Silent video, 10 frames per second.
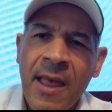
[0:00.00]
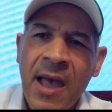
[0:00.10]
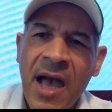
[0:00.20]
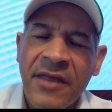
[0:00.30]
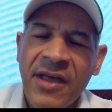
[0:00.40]

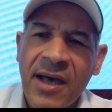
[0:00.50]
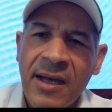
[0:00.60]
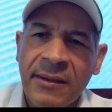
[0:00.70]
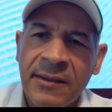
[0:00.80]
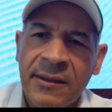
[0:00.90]

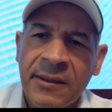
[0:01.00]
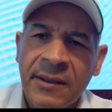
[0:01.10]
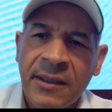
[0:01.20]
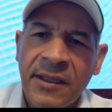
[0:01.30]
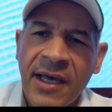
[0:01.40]
هذا
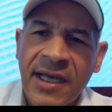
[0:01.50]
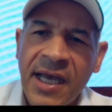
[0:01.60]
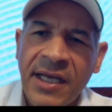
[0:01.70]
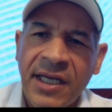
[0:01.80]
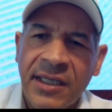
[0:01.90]
إذا
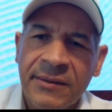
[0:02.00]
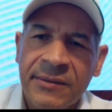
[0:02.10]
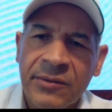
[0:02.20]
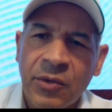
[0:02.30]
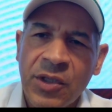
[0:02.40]
كان
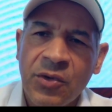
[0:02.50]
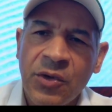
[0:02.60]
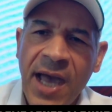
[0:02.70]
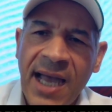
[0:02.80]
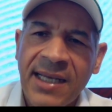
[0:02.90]
تريدون
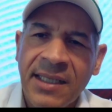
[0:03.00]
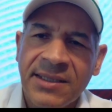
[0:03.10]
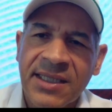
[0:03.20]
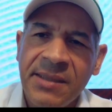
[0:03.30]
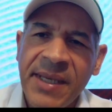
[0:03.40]
حلا
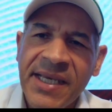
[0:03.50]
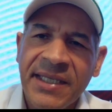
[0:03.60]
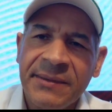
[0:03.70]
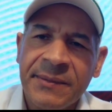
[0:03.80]
سلميا